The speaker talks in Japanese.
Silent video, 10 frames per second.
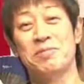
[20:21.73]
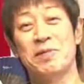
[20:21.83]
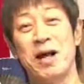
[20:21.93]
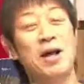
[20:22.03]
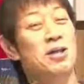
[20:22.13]

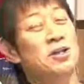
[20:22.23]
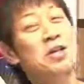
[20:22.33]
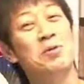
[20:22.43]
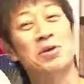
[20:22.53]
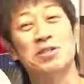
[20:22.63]
派手
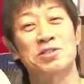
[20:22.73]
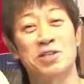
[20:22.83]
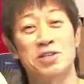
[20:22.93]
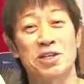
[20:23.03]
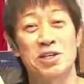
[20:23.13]
な
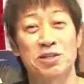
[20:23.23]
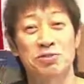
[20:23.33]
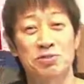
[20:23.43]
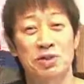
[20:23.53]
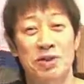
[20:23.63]
技じゃなく
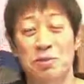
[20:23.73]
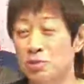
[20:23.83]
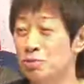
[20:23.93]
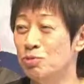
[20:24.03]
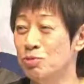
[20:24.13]
てね、今
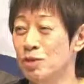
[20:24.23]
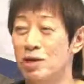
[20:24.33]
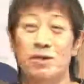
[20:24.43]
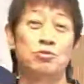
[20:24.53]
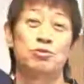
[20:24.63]
自分もね、
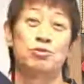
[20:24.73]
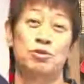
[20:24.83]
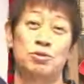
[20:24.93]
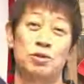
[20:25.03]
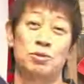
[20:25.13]
だいぶ年
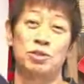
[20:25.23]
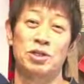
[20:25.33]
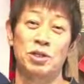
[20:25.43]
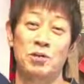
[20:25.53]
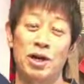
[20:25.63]
取ってきました
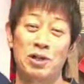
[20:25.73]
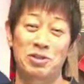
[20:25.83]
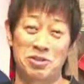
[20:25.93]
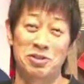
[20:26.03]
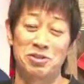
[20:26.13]
ので、分かって
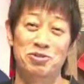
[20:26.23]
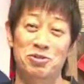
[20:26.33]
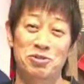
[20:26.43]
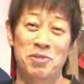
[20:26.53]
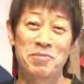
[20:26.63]
きたんですけど
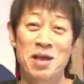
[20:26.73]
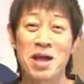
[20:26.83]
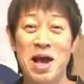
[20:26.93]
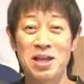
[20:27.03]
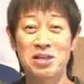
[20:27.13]
ね、
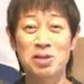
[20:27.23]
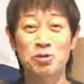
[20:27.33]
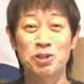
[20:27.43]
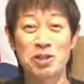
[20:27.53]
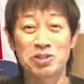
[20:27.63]
派手なこ
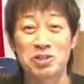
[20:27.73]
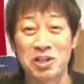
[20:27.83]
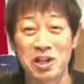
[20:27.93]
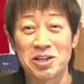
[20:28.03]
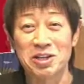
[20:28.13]
とやってきて
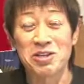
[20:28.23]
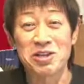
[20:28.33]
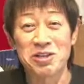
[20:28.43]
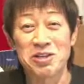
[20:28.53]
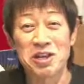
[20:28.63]
ね、だんだん
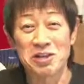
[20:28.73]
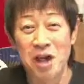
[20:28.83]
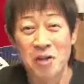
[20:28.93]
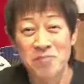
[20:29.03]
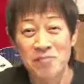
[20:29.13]
だんだん
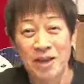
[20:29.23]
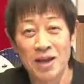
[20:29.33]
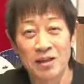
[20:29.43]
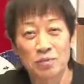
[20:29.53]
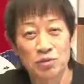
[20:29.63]
ね、
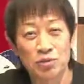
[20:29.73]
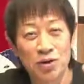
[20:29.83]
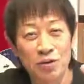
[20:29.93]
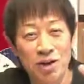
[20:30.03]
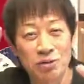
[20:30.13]
無駄
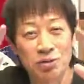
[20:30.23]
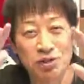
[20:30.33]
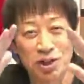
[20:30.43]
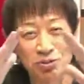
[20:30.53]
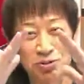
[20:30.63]
をなくし
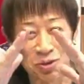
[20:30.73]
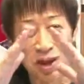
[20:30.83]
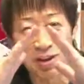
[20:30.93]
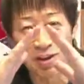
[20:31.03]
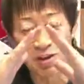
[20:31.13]
ていくと
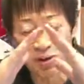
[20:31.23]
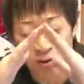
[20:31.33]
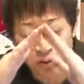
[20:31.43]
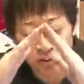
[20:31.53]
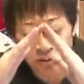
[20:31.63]
ね、
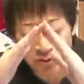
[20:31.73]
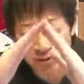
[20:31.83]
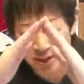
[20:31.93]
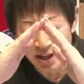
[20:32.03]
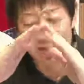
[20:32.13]
本当にね、